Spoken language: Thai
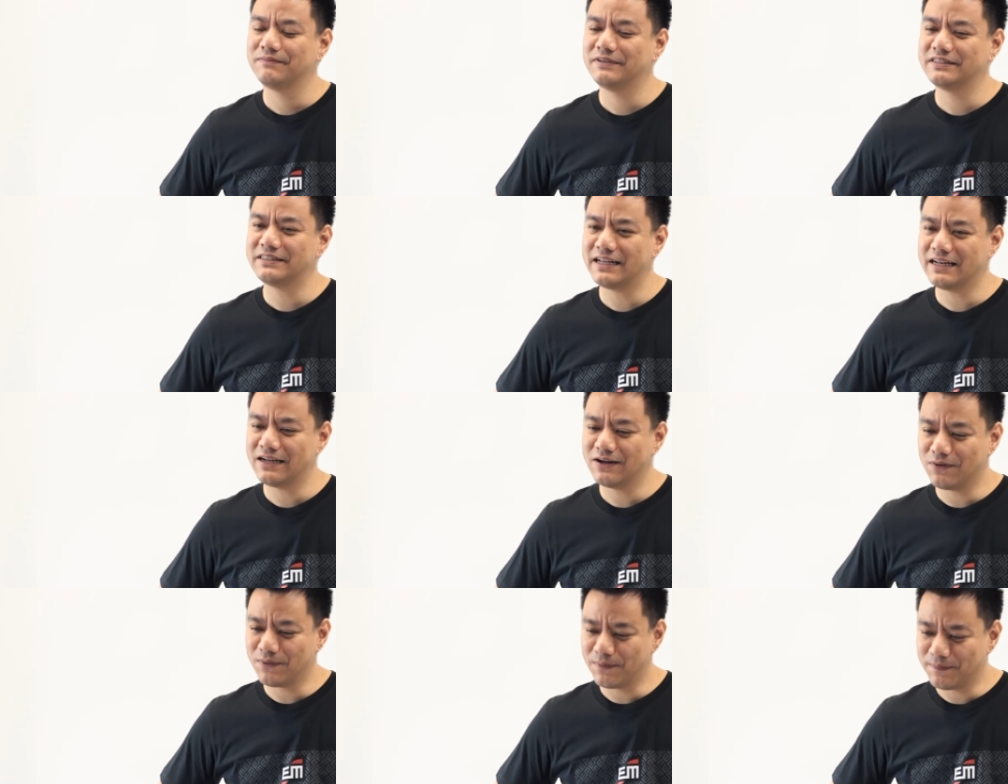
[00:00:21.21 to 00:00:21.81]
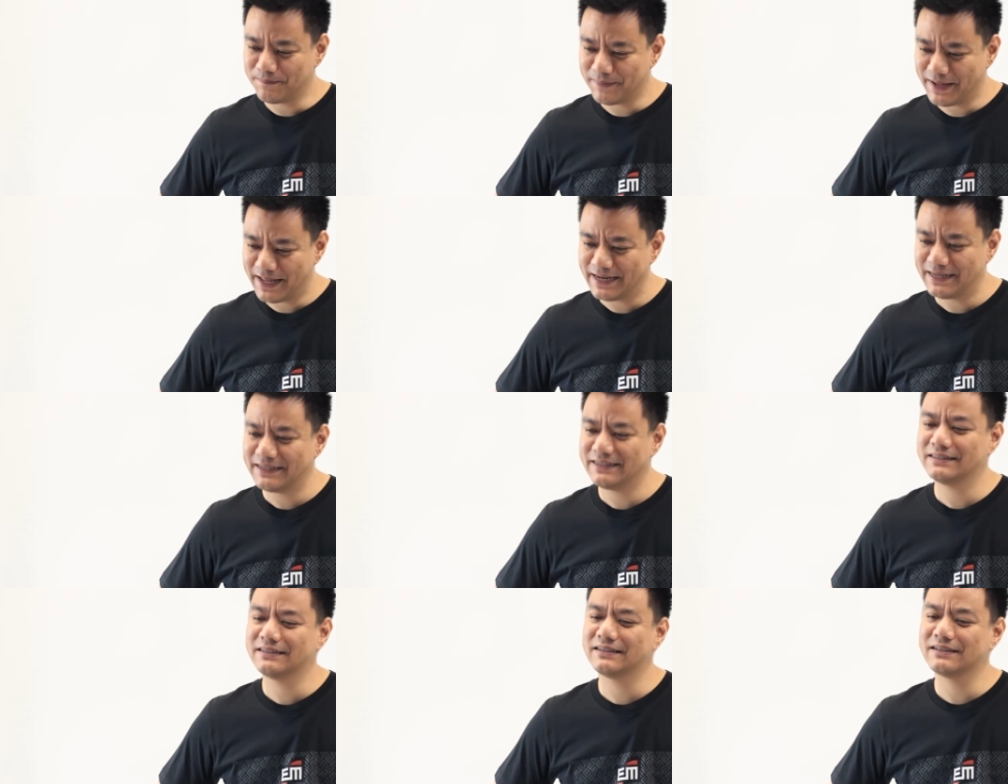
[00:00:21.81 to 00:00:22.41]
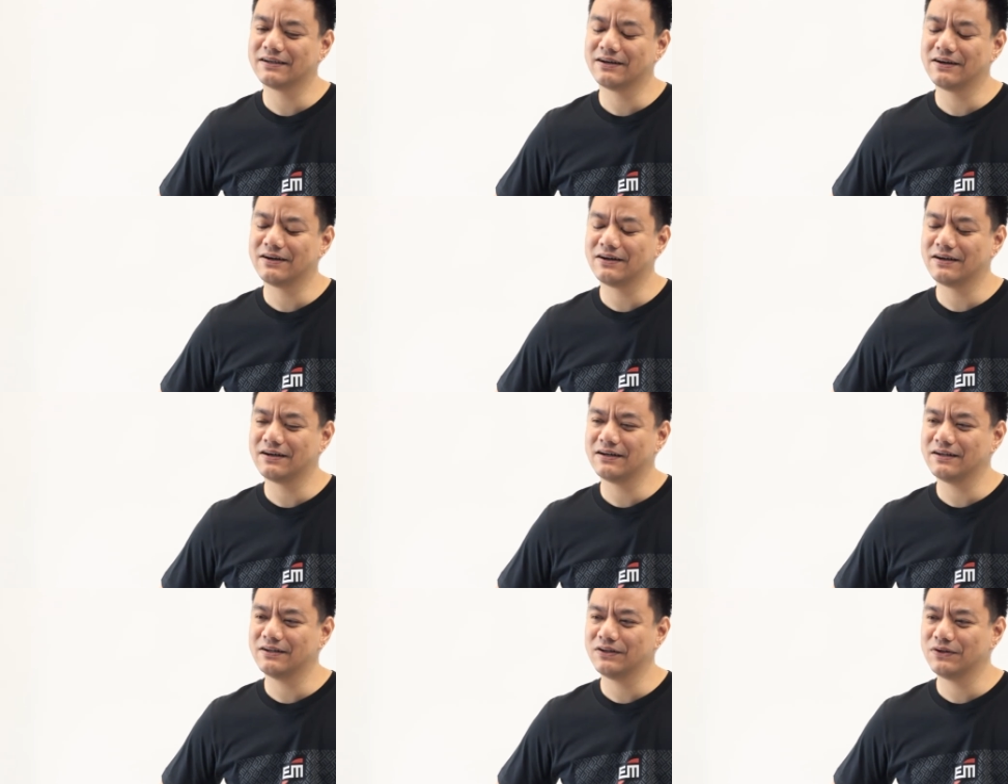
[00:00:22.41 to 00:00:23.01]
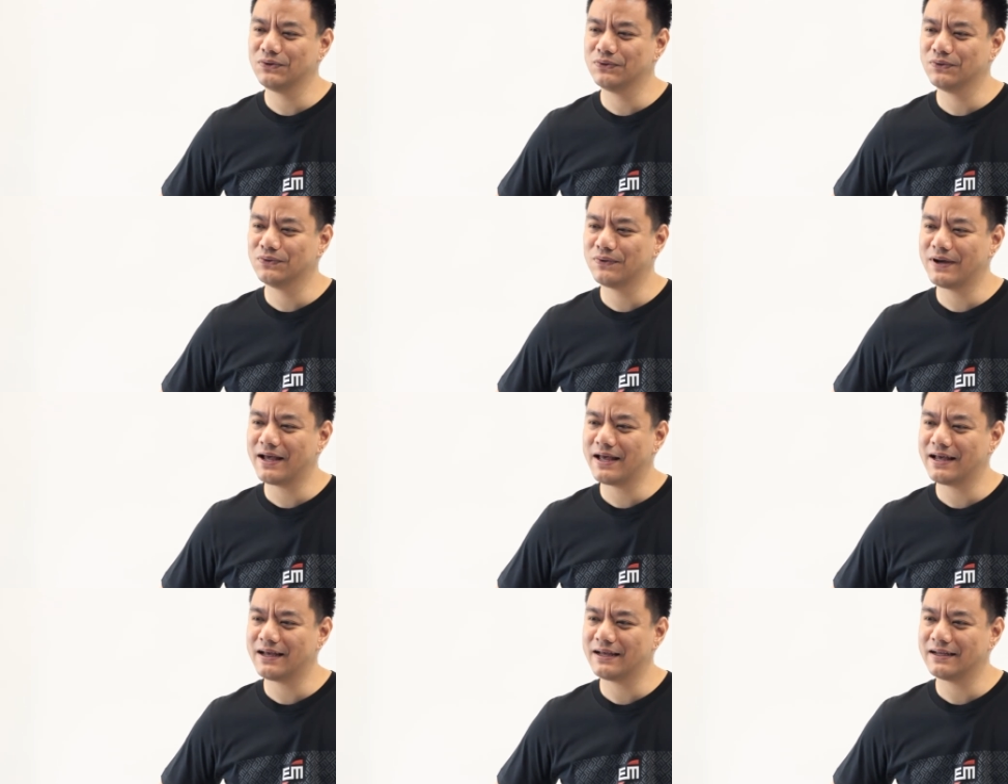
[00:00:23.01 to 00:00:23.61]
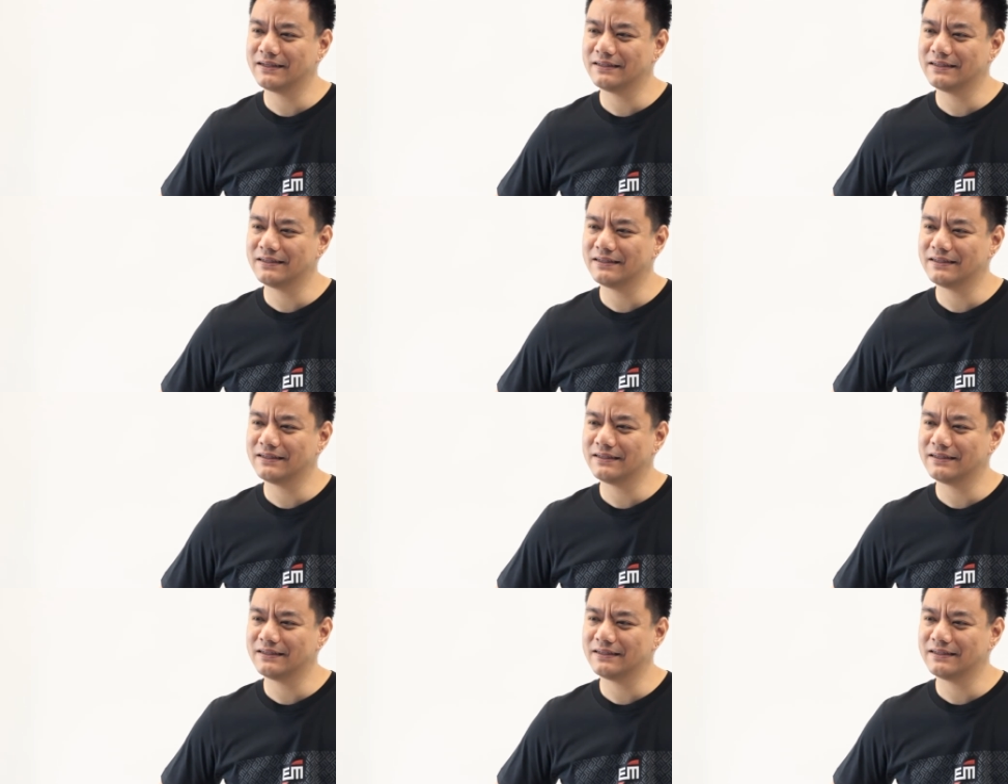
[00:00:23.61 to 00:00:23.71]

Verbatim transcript: Business Development ก็ดูว่า